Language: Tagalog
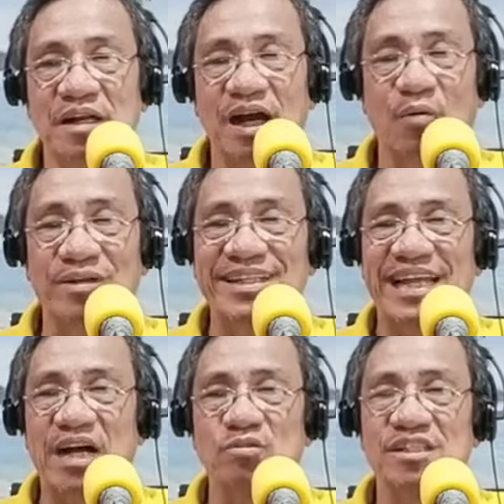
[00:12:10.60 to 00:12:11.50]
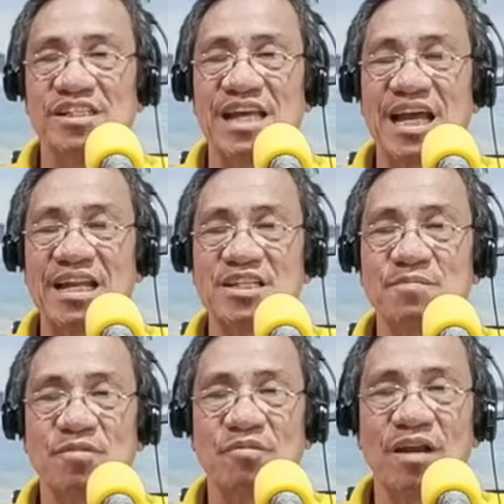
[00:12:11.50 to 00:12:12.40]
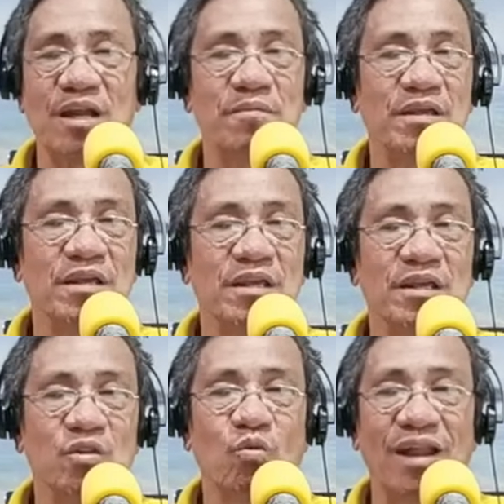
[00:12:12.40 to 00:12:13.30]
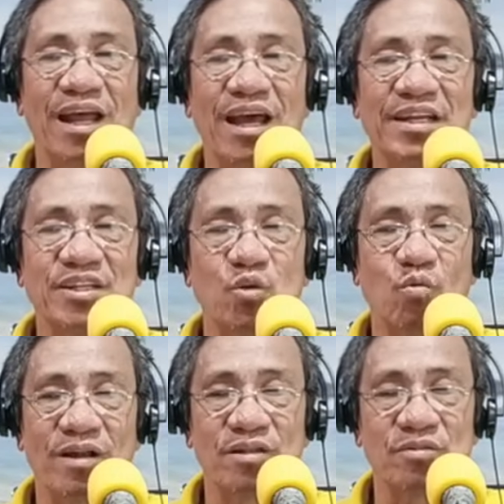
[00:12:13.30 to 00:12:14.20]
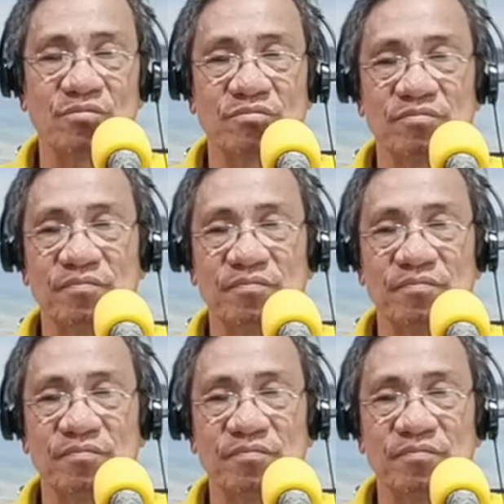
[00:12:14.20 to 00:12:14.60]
Awan tao iti salas, manong nami, duwalaing ti kwarto